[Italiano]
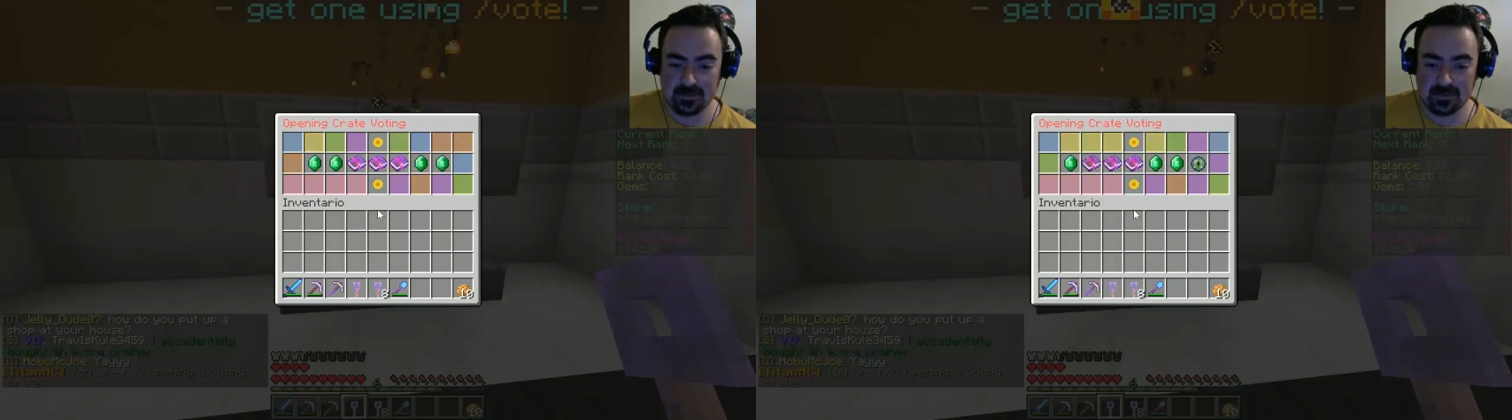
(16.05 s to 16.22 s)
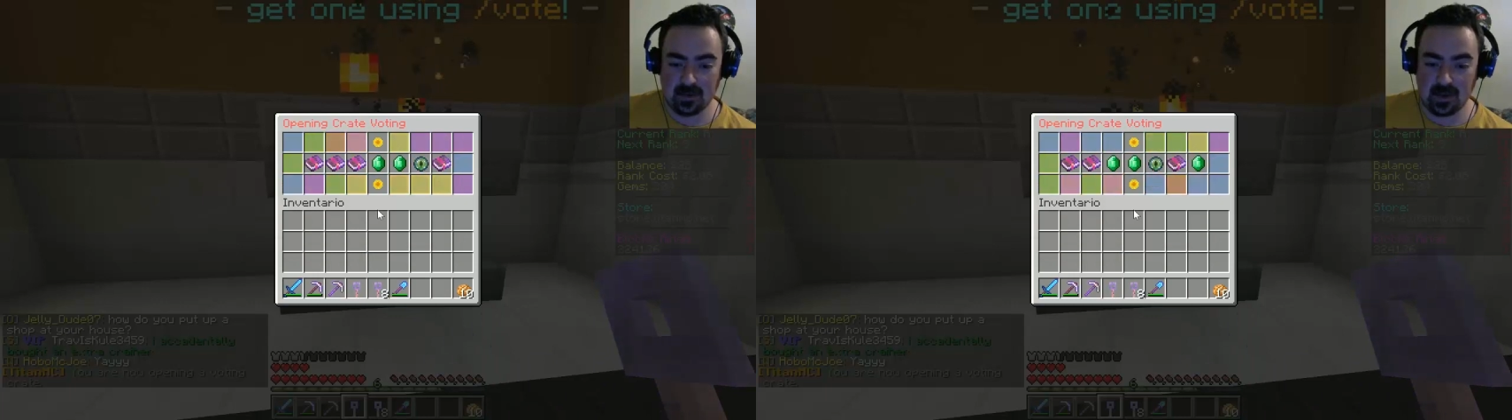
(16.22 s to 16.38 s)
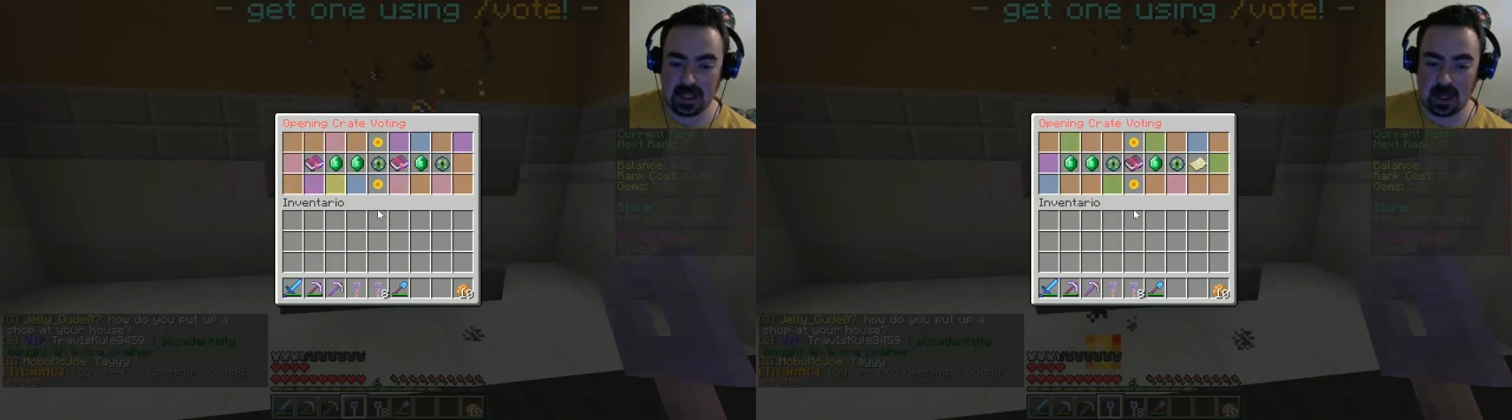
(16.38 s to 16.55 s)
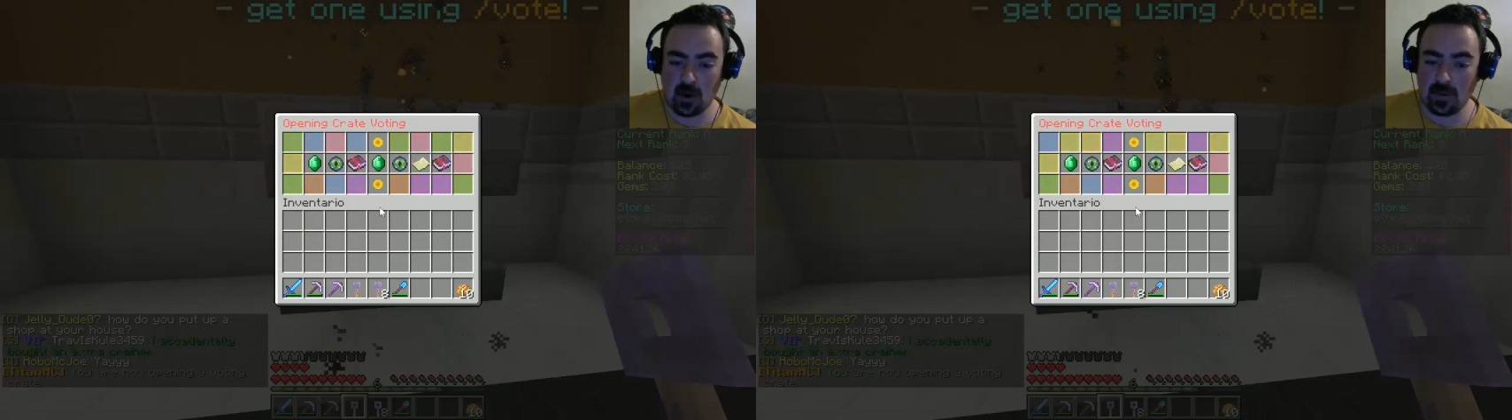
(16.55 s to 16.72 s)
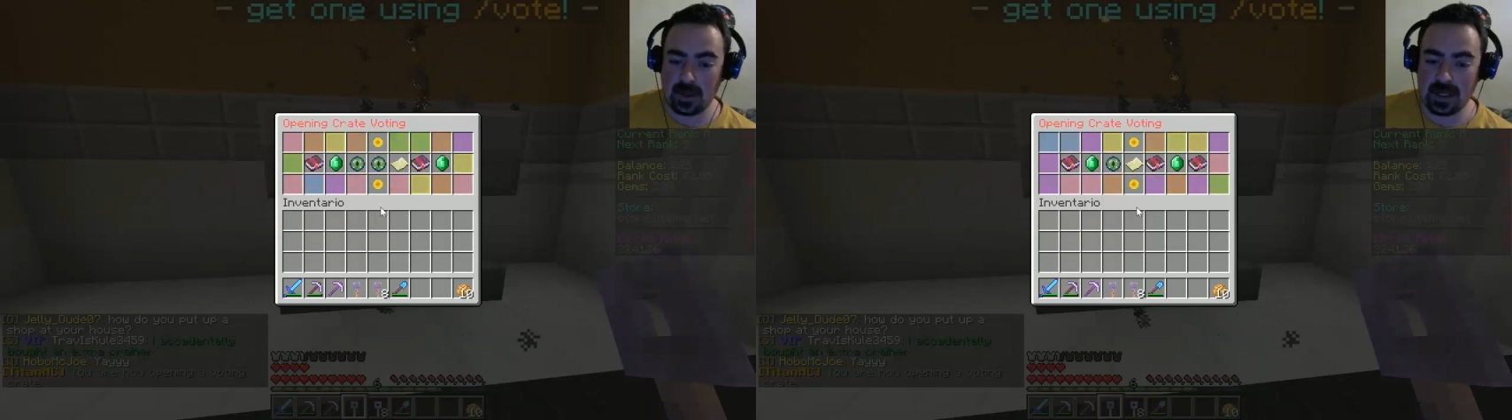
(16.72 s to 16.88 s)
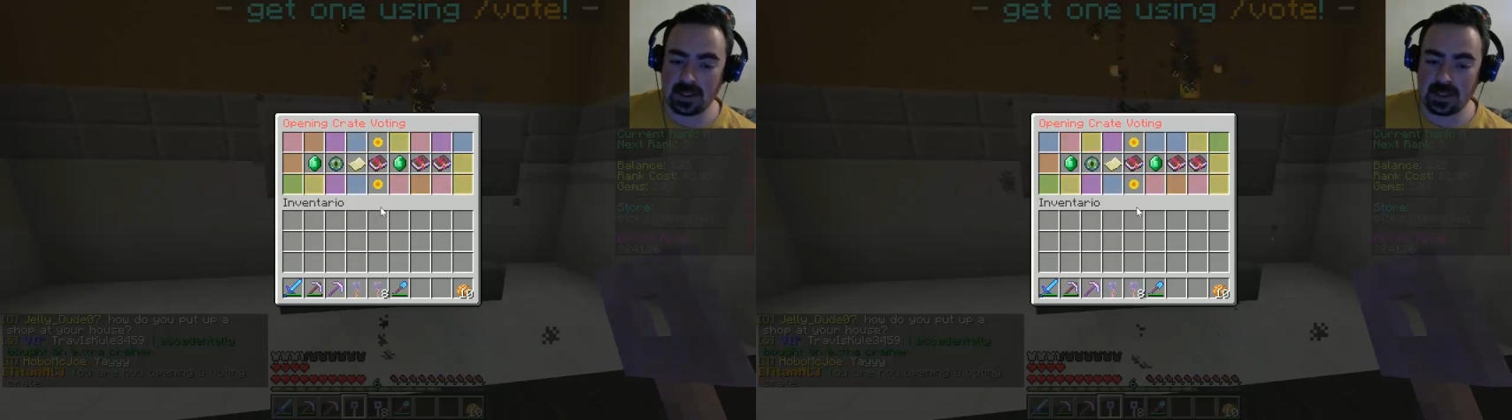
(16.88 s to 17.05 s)
Quindi
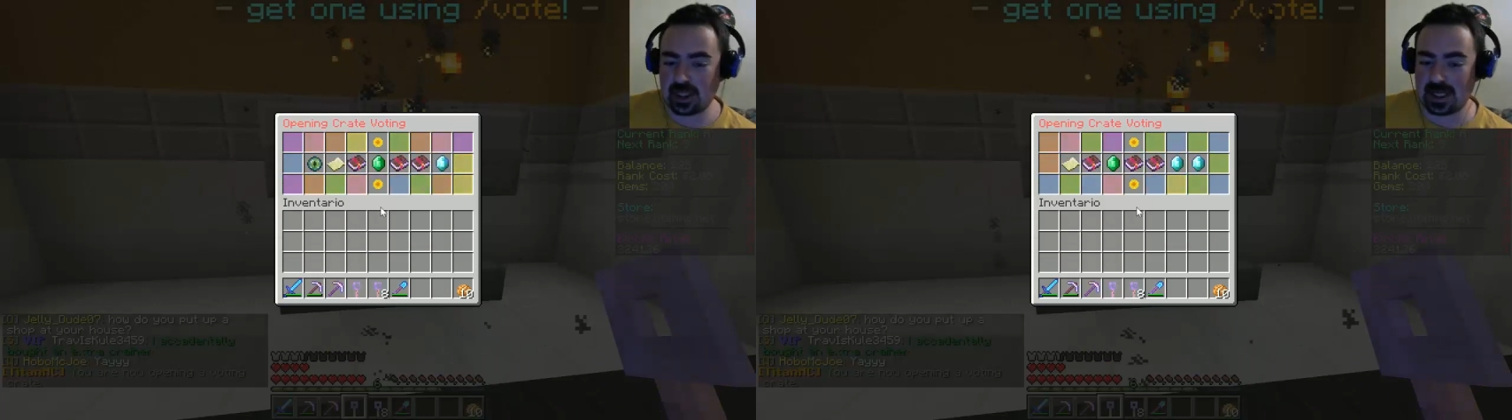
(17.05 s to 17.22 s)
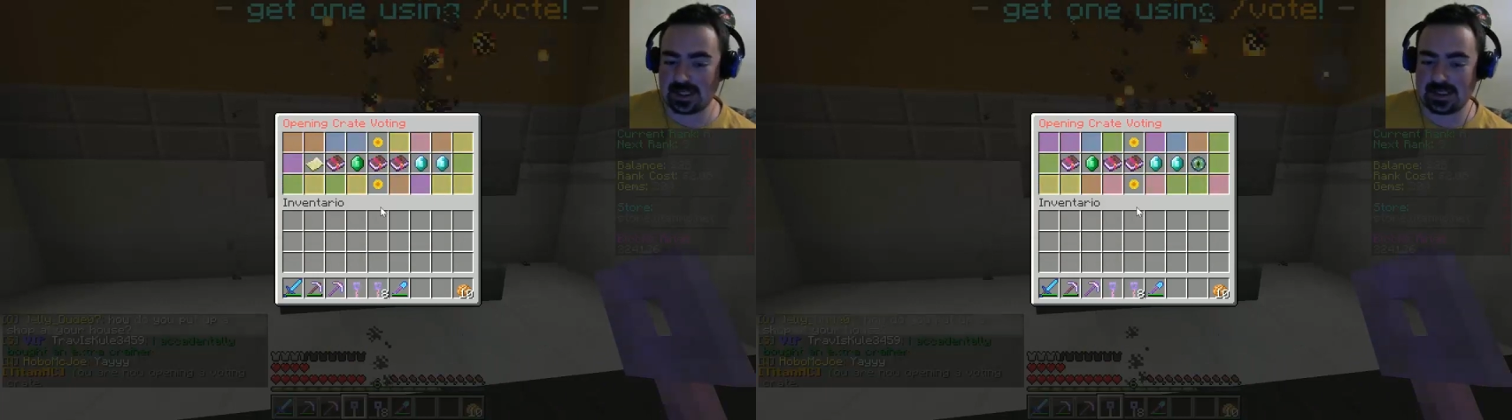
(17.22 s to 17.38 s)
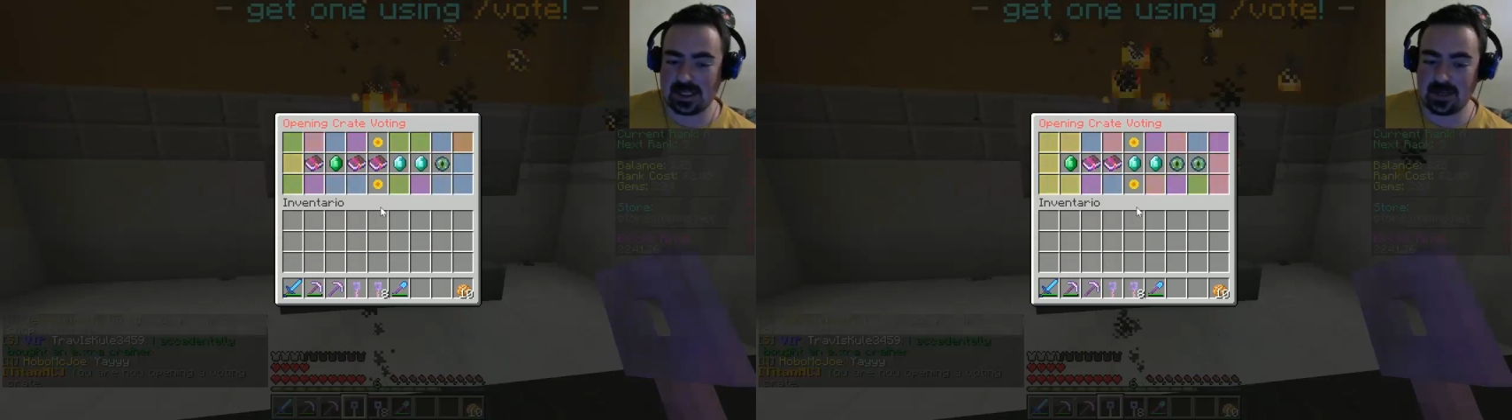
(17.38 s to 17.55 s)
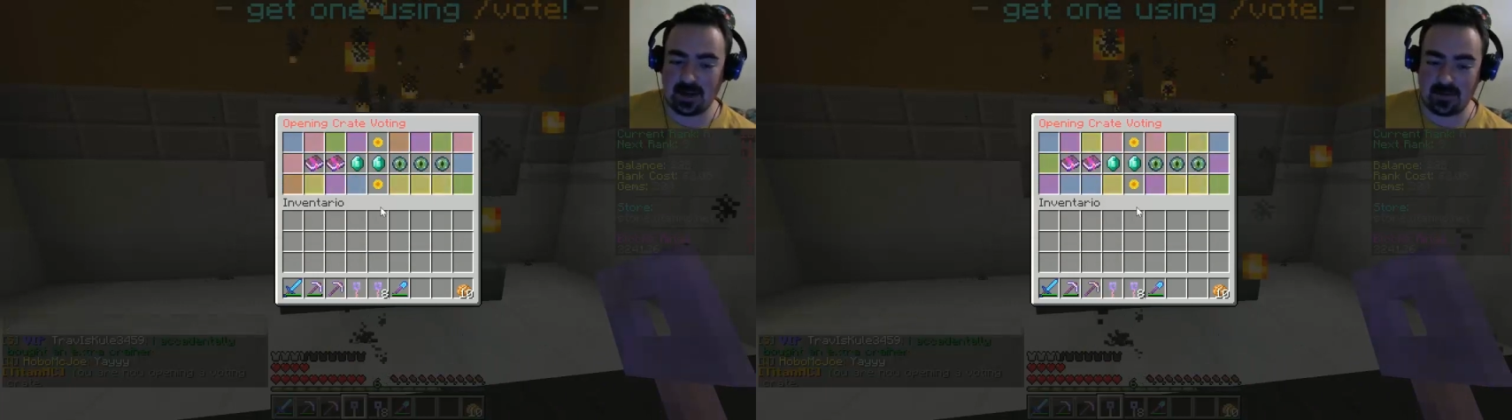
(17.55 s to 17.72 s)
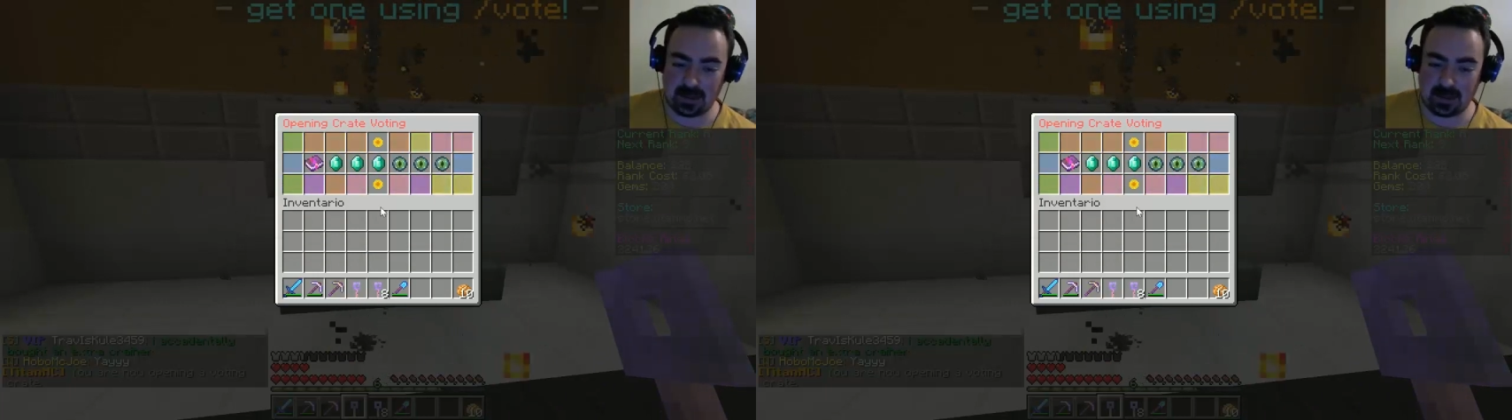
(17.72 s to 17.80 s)
opening chest di quelli